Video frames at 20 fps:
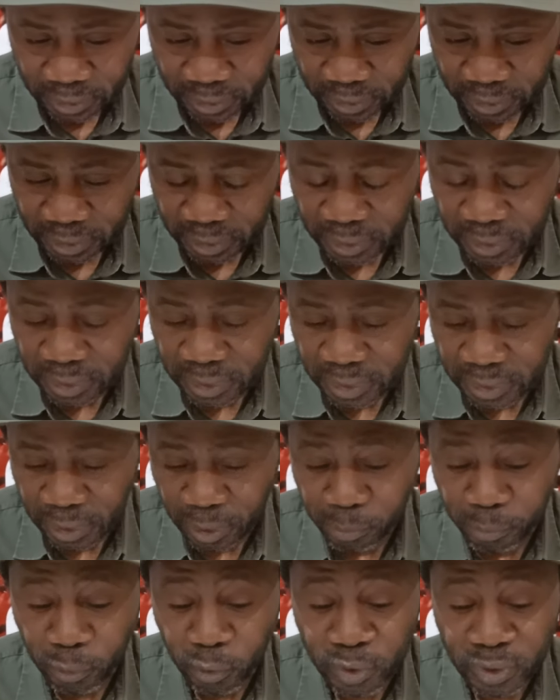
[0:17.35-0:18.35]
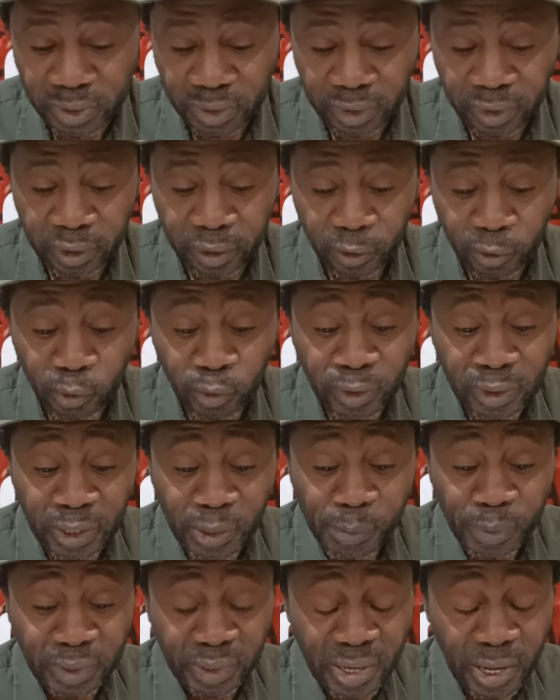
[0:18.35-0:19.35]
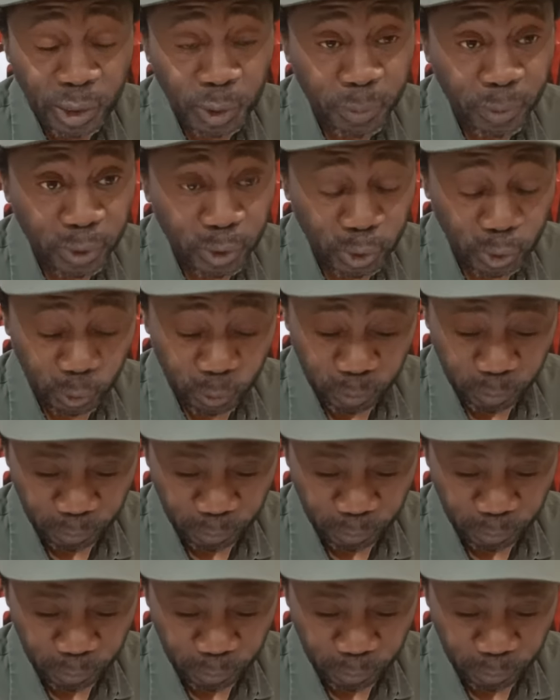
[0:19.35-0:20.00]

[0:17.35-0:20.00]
Et c'est un procès contre la liberté d'expression.